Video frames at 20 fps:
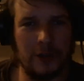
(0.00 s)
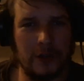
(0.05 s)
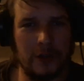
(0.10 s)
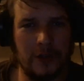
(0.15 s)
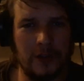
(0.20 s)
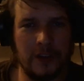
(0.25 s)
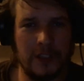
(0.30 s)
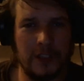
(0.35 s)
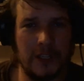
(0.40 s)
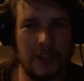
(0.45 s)
który
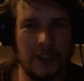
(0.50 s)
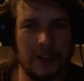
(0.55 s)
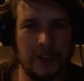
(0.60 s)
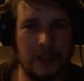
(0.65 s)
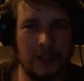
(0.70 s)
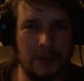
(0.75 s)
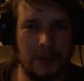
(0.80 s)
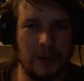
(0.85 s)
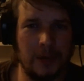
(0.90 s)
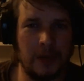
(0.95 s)
wystarczy
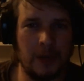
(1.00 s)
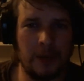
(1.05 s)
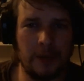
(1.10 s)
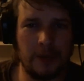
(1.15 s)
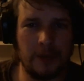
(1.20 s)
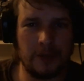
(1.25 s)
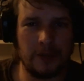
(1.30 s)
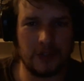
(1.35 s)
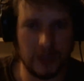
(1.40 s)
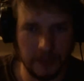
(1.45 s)
na moje
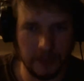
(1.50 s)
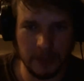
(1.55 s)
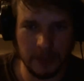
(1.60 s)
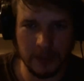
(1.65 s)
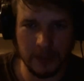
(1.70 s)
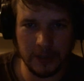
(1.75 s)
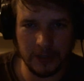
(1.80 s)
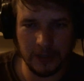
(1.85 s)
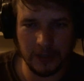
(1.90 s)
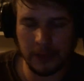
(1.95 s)
potrzeby,
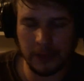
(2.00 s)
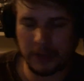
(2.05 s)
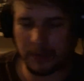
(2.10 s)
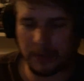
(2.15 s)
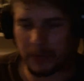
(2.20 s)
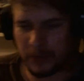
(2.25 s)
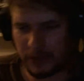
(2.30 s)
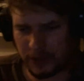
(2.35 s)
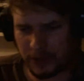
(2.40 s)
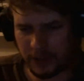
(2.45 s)
czy na moje
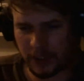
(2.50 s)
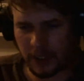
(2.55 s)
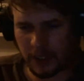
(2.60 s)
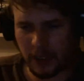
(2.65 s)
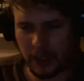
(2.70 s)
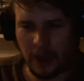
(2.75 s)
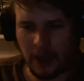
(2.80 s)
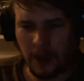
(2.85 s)
spożycie.